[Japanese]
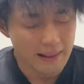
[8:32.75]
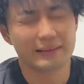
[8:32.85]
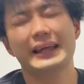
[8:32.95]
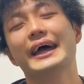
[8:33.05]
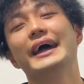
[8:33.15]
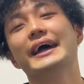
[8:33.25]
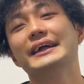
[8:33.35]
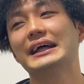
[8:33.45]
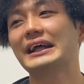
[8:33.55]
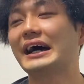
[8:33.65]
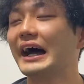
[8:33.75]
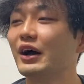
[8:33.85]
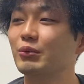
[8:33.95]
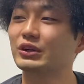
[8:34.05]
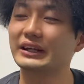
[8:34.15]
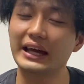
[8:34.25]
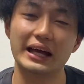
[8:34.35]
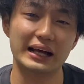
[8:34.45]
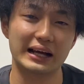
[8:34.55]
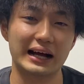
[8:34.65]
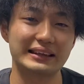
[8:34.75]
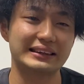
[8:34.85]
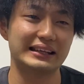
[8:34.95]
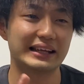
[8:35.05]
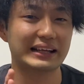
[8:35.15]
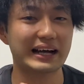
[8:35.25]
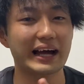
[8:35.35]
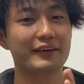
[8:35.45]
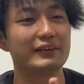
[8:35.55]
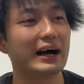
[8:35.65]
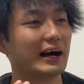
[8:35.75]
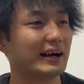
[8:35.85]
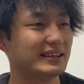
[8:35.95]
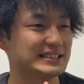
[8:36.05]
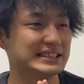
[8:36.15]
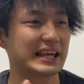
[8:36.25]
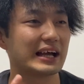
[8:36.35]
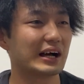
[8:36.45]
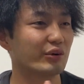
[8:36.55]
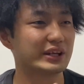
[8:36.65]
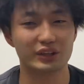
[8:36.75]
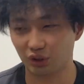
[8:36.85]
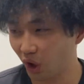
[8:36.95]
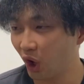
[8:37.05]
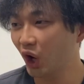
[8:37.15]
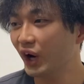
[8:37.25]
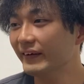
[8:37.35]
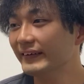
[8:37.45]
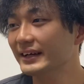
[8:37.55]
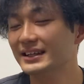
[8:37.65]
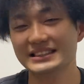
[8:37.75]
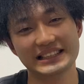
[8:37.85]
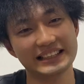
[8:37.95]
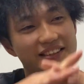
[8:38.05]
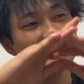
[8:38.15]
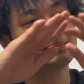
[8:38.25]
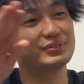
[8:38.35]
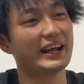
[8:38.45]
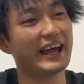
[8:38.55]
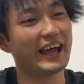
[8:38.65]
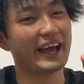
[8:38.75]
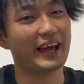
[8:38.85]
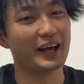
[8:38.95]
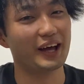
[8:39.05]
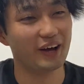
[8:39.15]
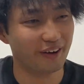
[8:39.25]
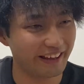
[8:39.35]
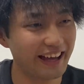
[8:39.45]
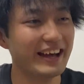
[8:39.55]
で、7回表があって7回裏、事件が起きると。チンプレー、ね、